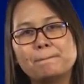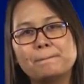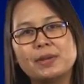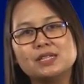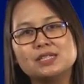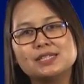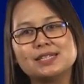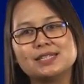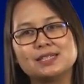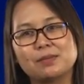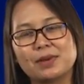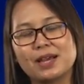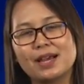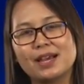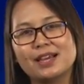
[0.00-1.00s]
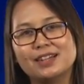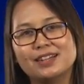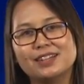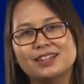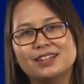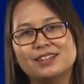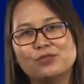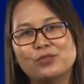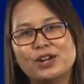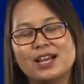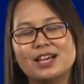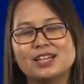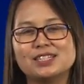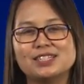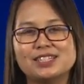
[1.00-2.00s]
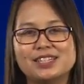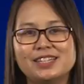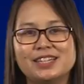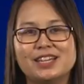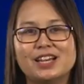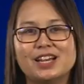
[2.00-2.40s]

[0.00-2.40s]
เป็นสิ่งสำคัญเวลาที่